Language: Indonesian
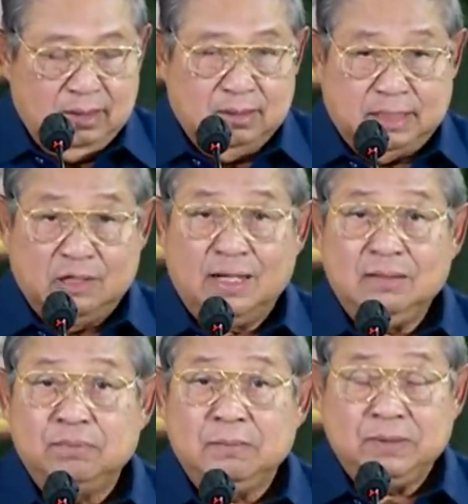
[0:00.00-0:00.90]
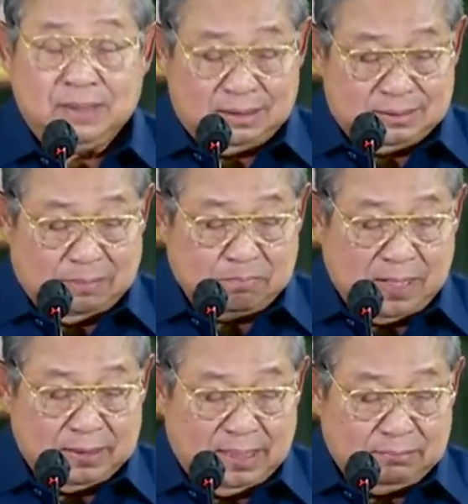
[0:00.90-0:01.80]
Dewan Pimpinan
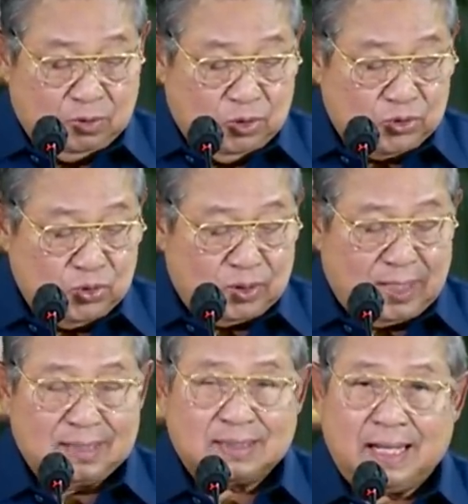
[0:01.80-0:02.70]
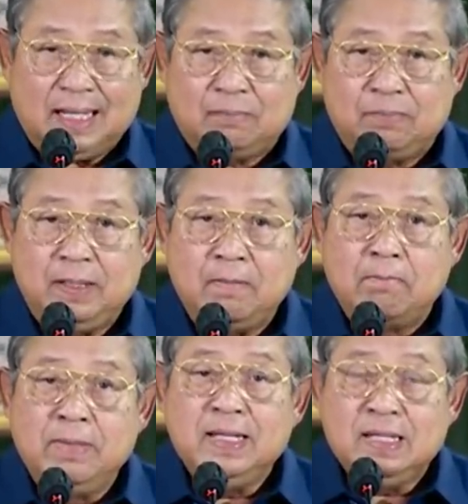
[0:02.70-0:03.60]
Cabang yang mengusulkan KLB
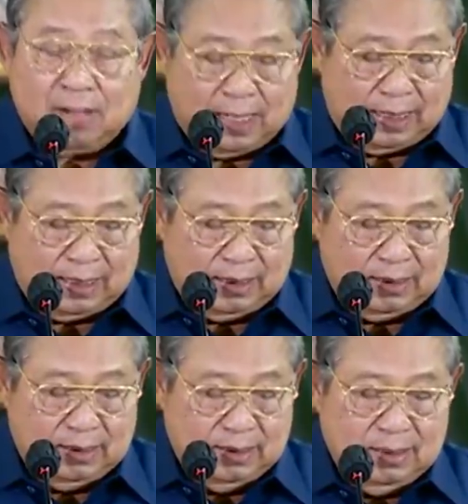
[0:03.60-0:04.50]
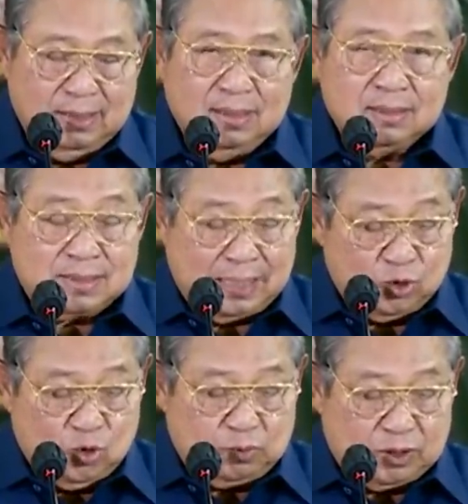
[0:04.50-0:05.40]
minimal 1
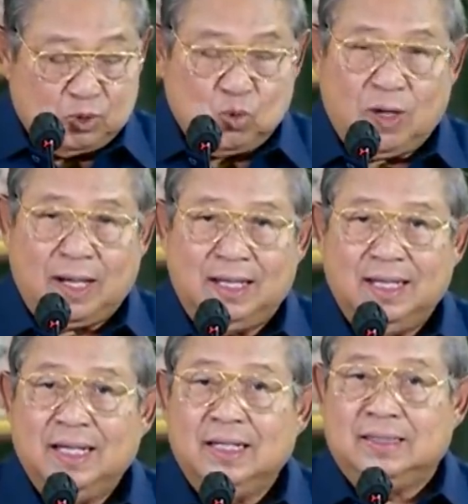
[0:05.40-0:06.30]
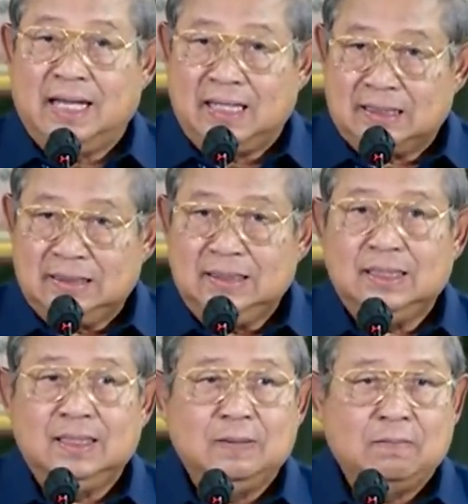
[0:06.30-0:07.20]
per 2 dari
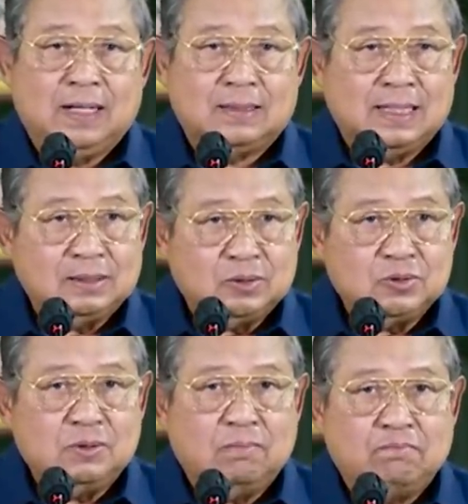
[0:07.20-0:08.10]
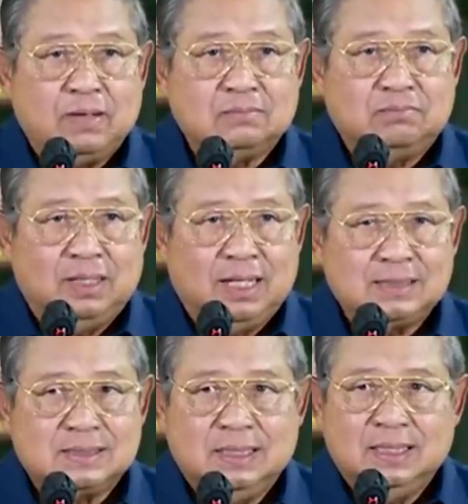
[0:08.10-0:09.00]

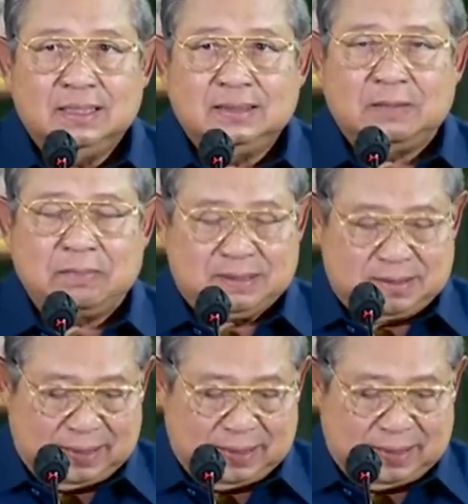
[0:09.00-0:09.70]
514 DPC.